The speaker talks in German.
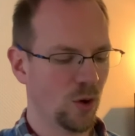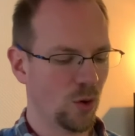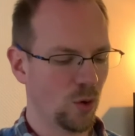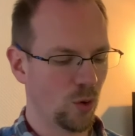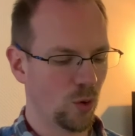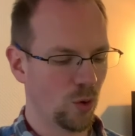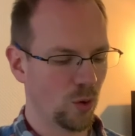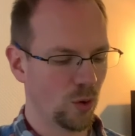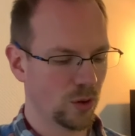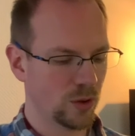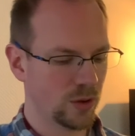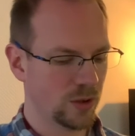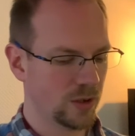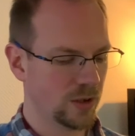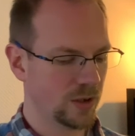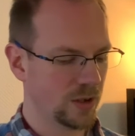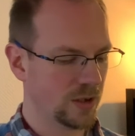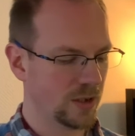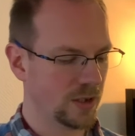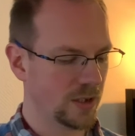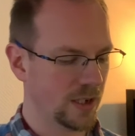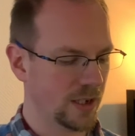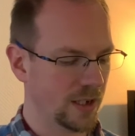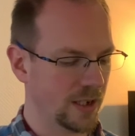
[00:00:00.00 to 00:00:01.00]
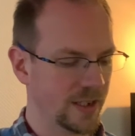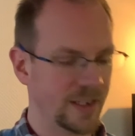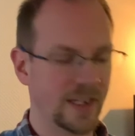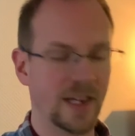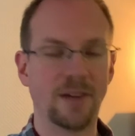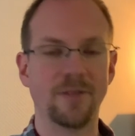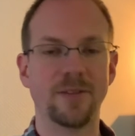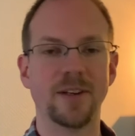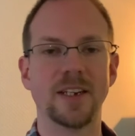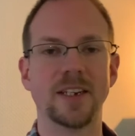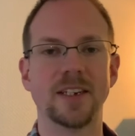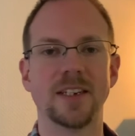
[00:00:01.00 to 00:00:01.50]
und äh,
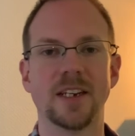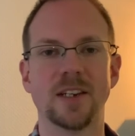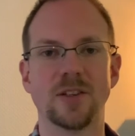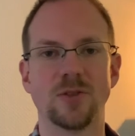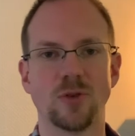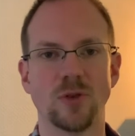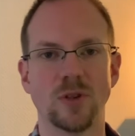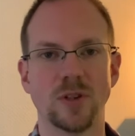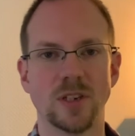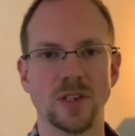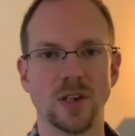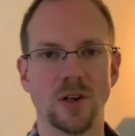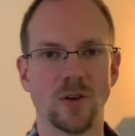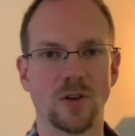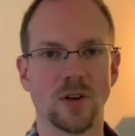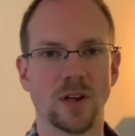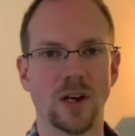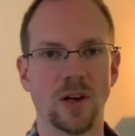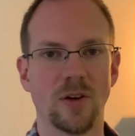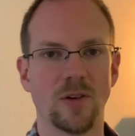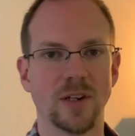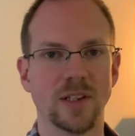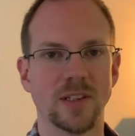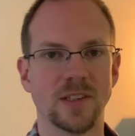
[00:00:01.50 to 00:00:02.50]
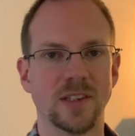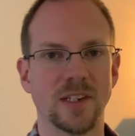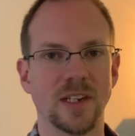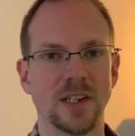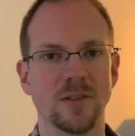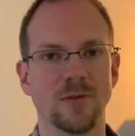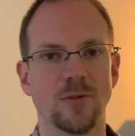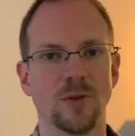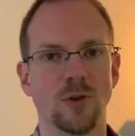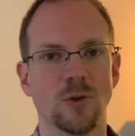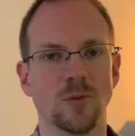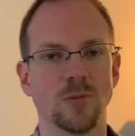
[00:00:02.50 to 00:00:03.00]
da werde ich natürlich auch genau
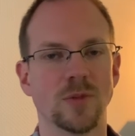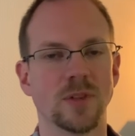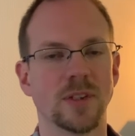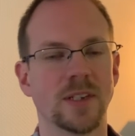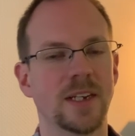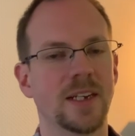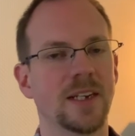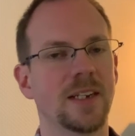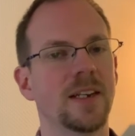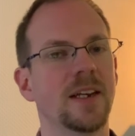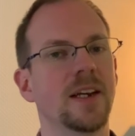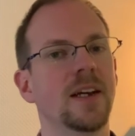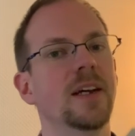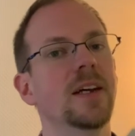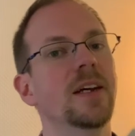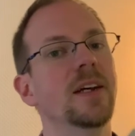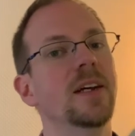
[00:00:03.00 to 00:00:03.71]
erzählen, worum es geht.